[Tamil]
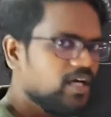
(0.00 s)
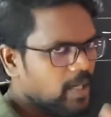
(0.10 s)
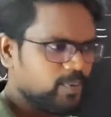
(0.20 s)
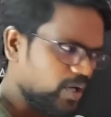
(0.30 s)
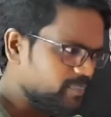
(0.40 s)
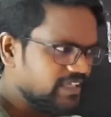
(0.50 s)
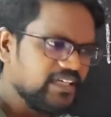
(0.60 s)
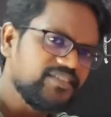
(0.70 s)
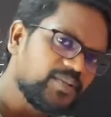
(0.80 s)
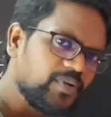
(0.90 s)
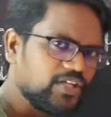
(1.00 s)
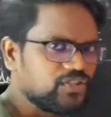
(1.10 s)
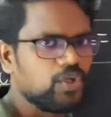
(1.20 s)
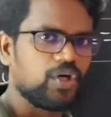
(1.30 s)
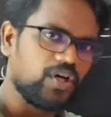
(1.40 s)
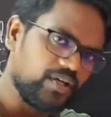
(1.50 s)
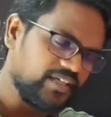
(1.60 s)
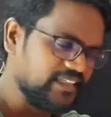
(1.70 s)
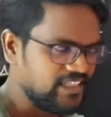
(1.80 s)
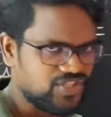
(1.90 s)
அப்போ அப்படியே சிமிலர் டு
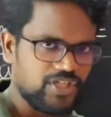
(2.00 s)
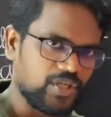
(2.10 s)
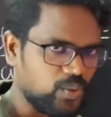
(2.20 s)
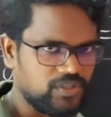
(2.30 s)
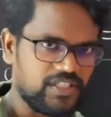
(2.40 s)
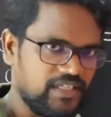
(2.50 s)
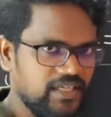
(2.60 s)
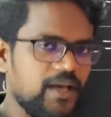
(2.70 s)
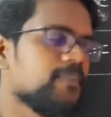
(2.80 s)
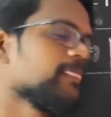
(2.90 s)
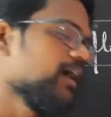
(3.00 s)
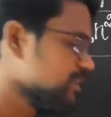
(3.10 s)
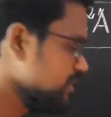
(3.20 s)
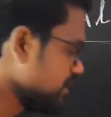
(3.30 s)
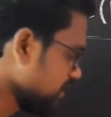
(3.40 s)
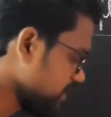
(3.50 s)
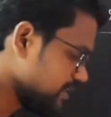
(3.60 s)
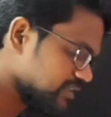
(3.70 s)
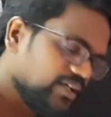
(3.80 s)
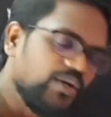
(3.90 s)
இன்னர்ஷியல் ரோல் தான் இல்லையா அதே தான் இங்கே
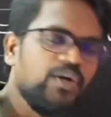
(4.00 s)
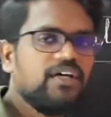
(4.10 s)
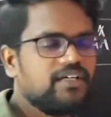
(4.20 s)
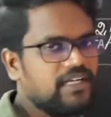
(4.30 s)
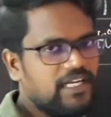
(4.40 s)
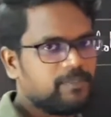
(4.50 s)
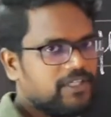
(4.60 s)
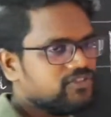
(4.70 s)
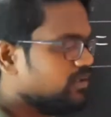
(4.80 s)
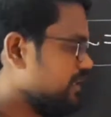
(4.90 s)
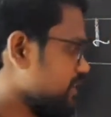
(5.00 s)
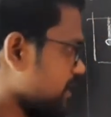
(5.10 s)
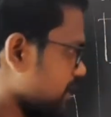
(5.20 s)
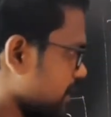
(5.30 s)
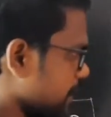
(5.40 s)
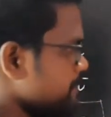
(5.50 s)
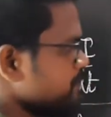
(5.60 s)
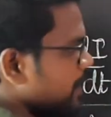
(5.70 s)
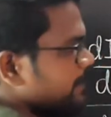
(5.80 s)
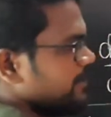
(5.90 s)
இடத்துலையும் ரிலேட் பண்ணி சொல்லியிருக்கிறாங்க
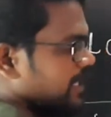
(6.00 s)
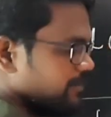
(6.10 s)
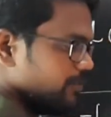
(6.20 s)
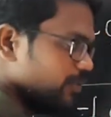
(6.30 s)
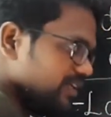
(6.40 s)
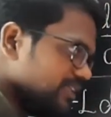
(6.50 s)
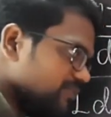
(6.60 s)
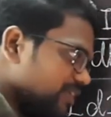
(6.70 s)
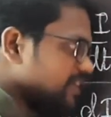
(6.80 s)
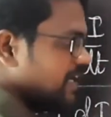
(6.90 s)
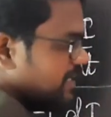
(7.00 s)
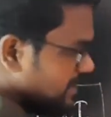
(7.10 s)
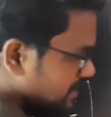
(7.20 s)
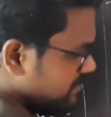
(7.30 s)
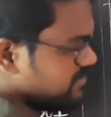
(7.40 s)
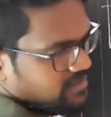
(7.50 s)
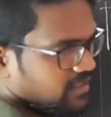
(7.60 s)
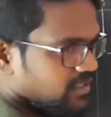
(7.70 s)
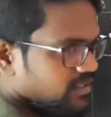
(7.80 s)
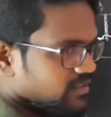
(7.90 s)
e அப்போ ஐ எம் டூயிங் த ஒர்க் அகேன்ஸ்ட்
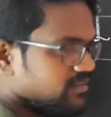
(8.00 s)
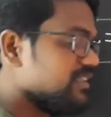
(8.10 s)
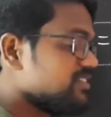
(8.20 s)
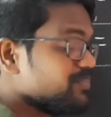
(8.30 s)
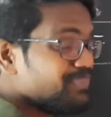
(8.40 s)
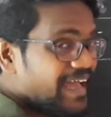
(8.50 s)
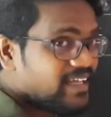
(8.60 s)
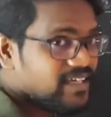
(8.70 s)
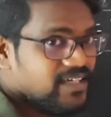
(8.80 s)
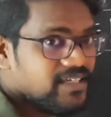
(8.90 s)
திஸ் பேக்